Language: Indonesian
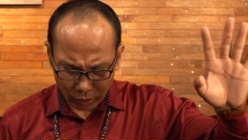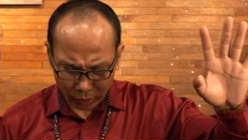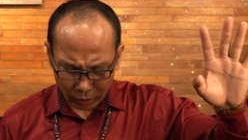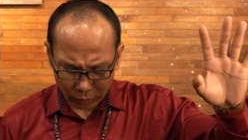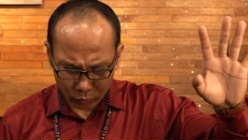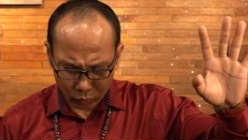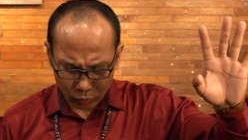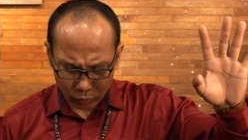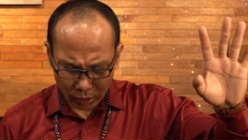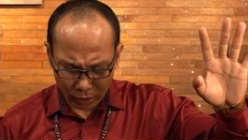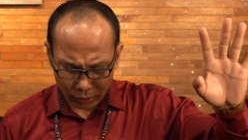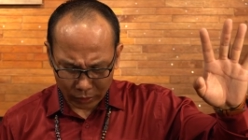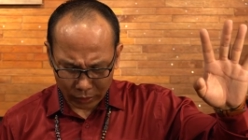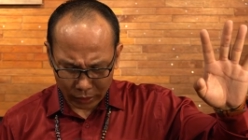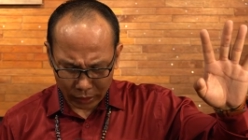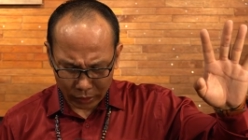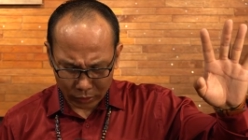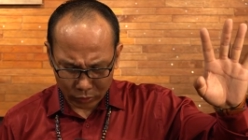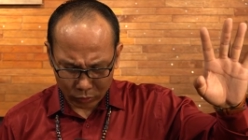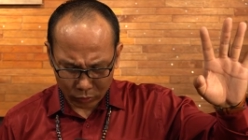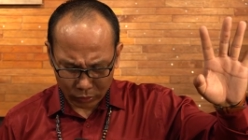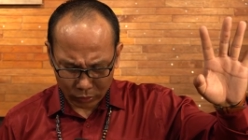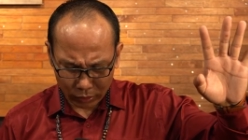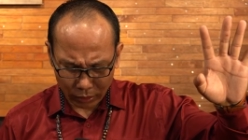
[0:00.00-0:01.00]
Dan Tuhan
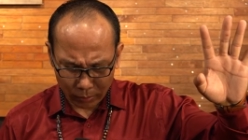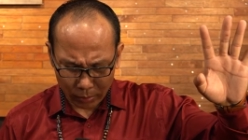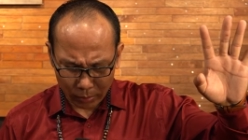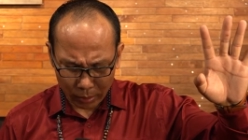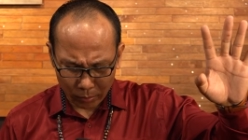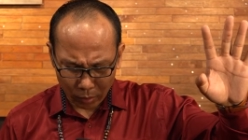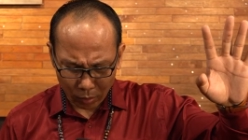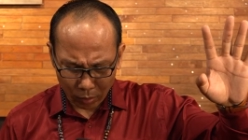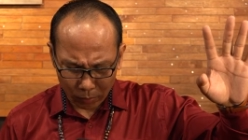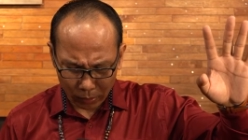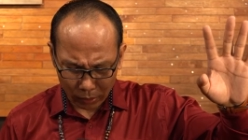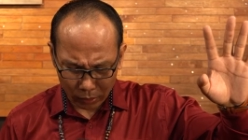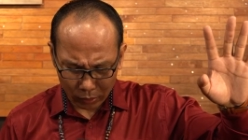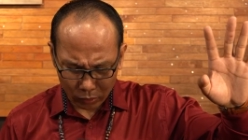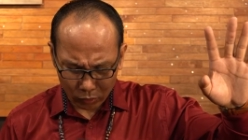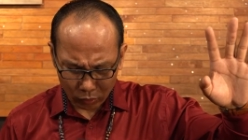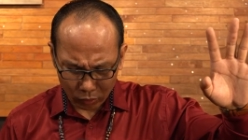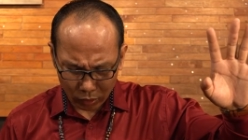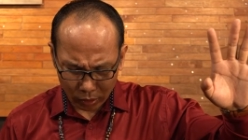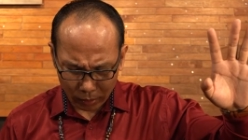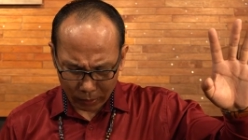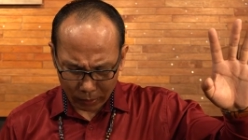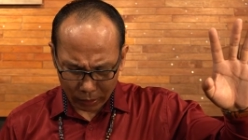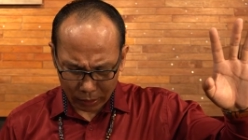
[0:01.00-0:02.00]
Yesus kami mau
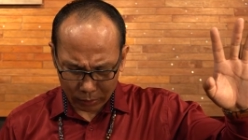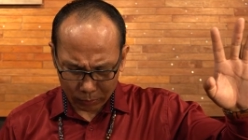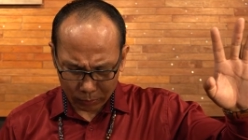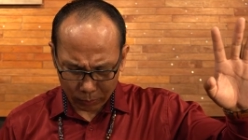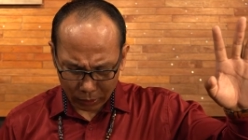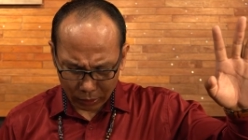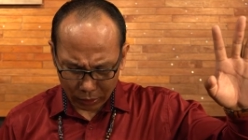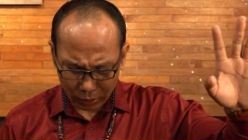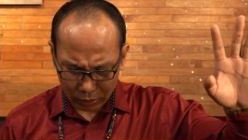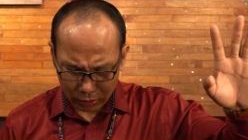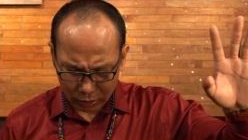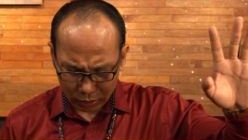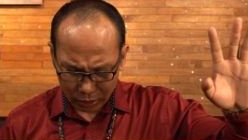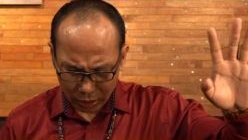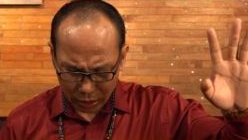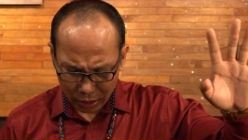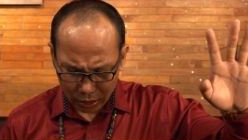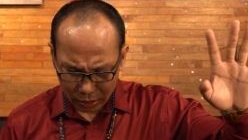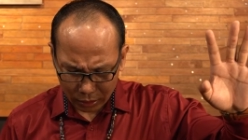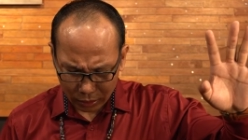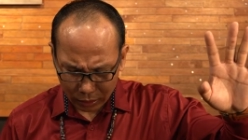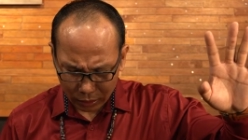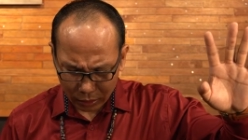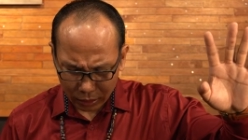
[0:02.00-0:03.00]
berdoa bagi
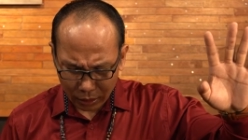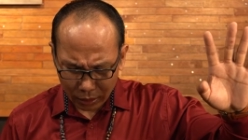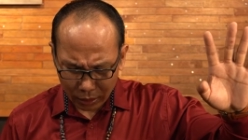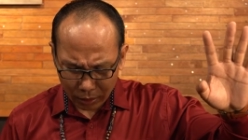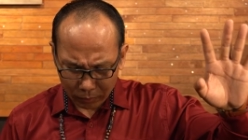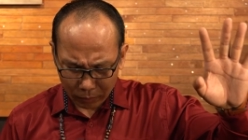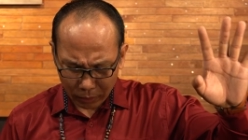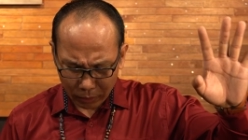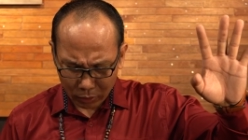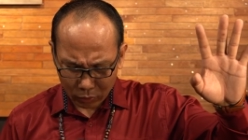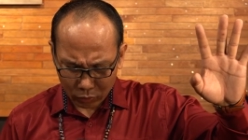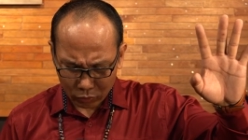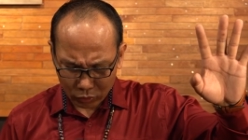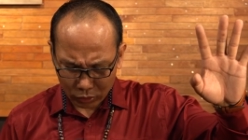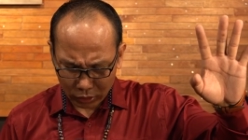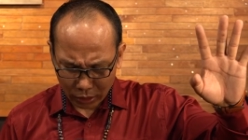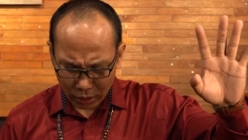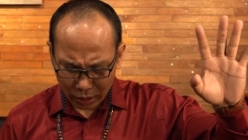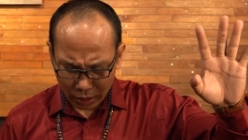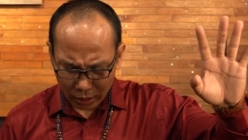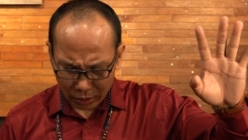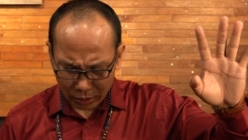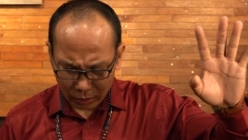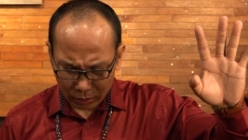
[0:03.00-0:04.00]
pekerjaan,
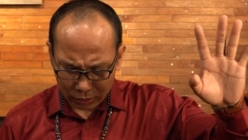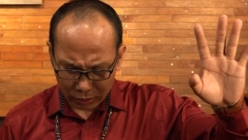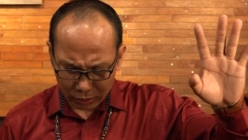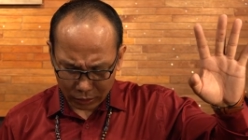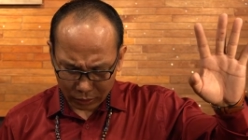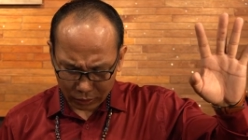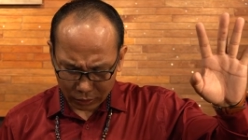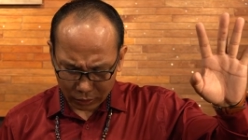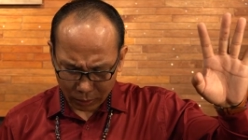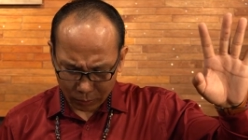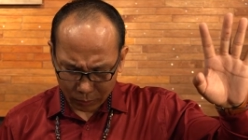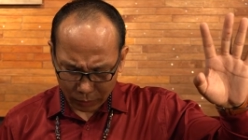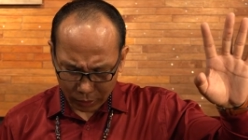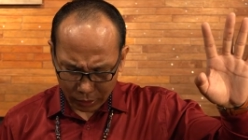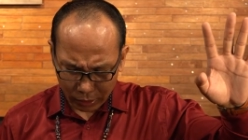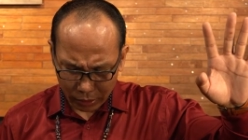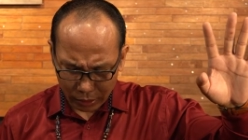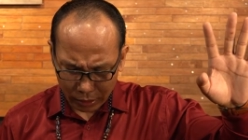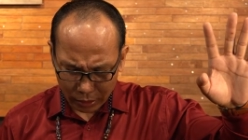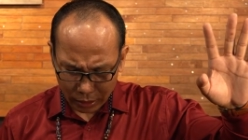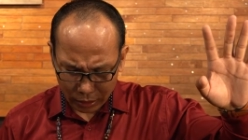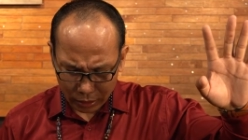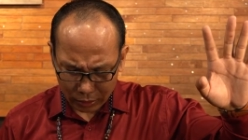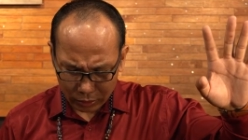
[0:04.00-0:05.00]
perusahaan, serta
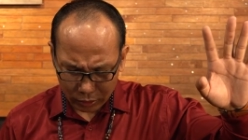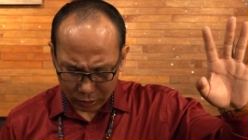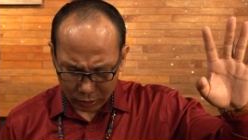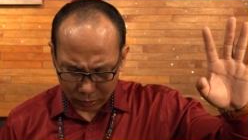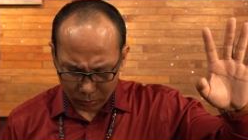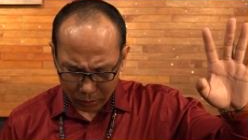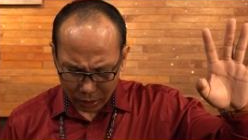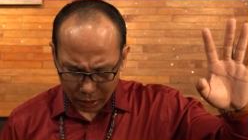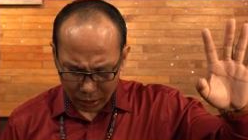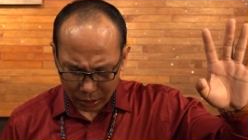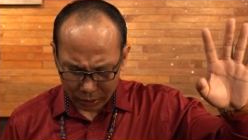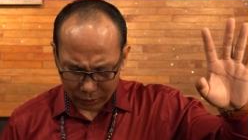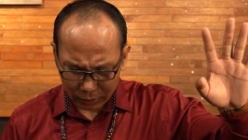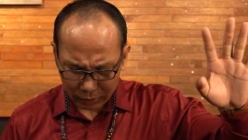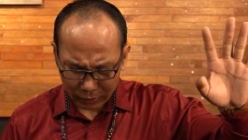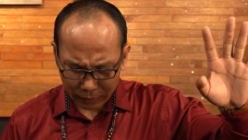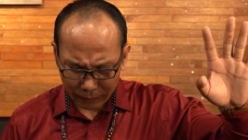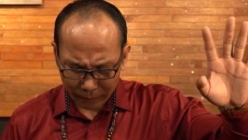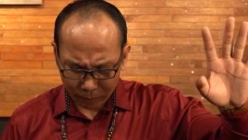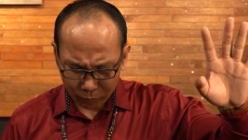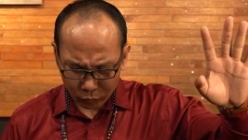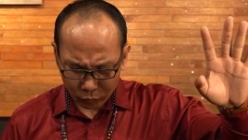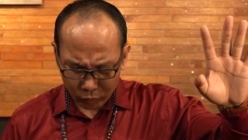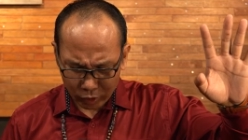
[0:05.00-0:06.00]
perniagaan
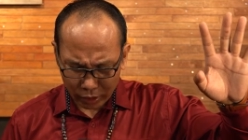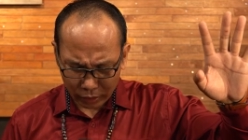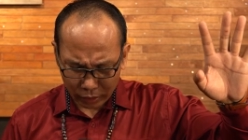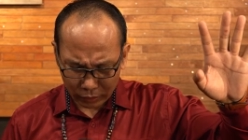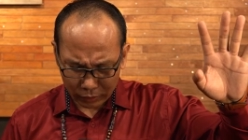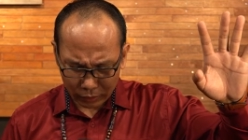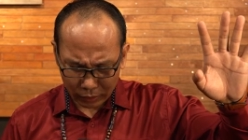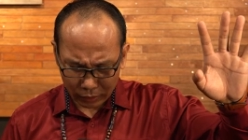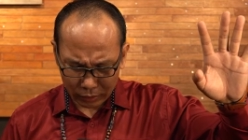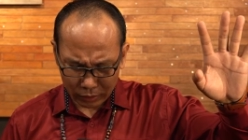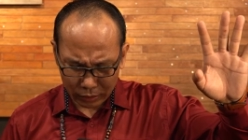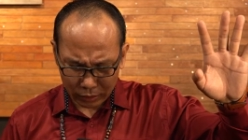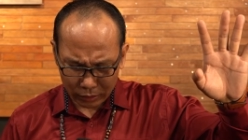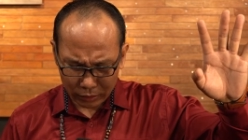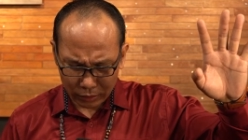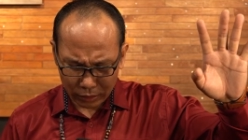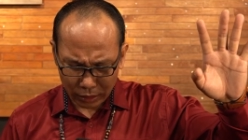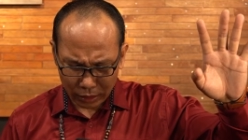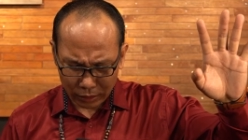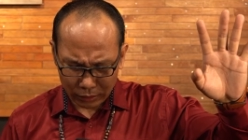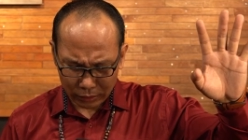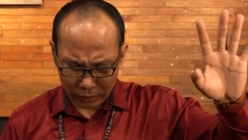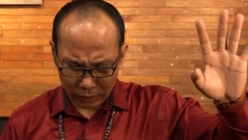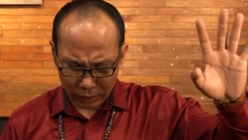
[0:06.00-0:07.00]
jemaat, yang
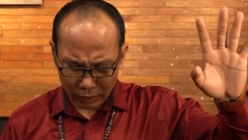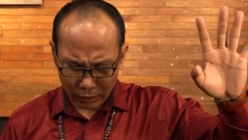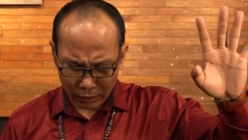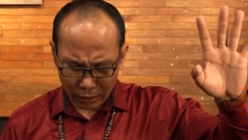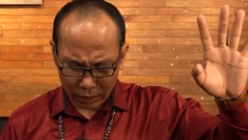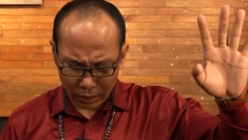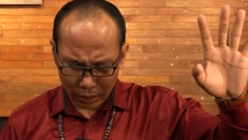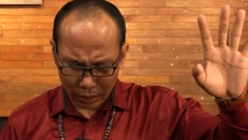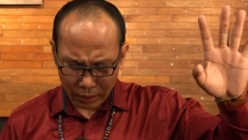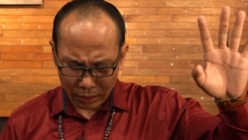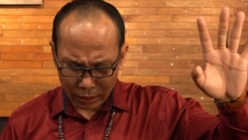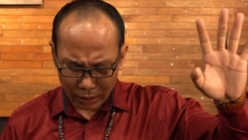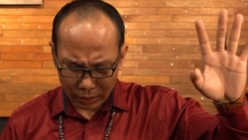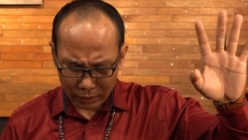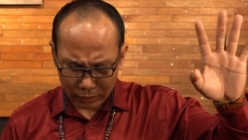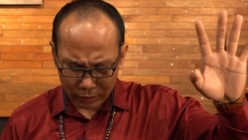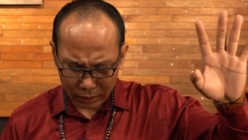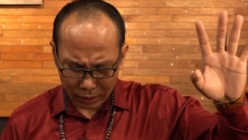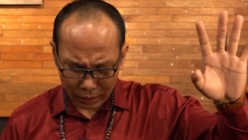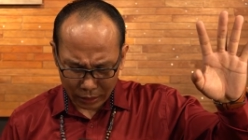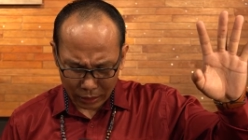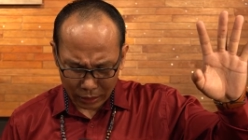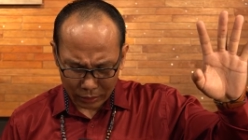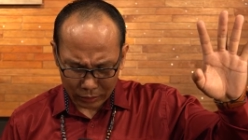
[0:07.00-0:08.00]
terjejas karena
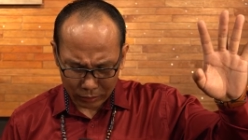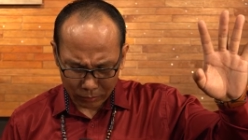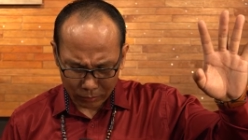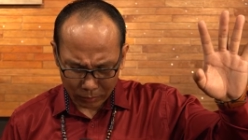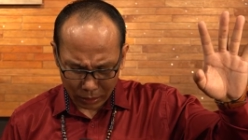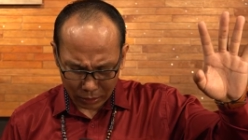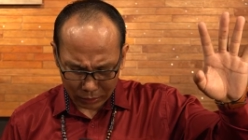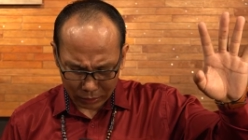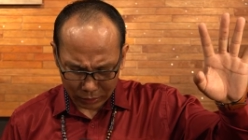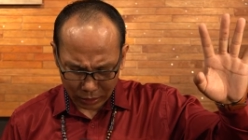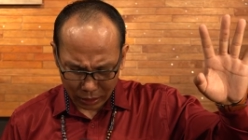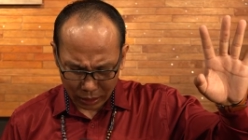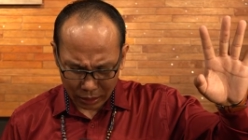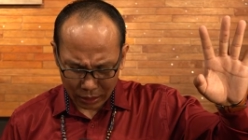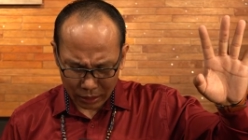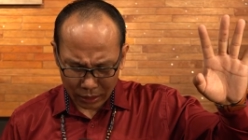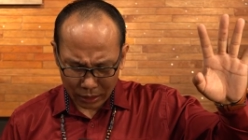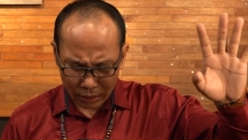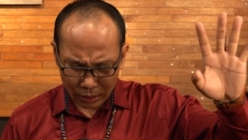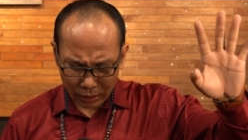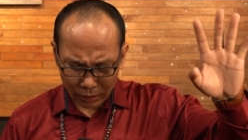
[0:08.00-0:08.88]
keadaan-keadaan semasa.